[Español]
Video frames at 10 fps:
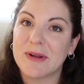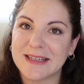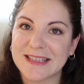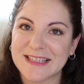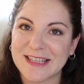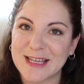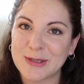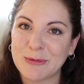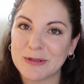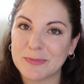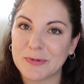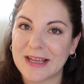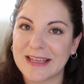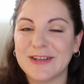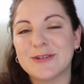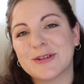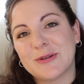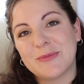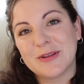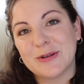Para los que seáis nuevos por aquí, os,
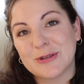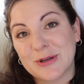recomiendo,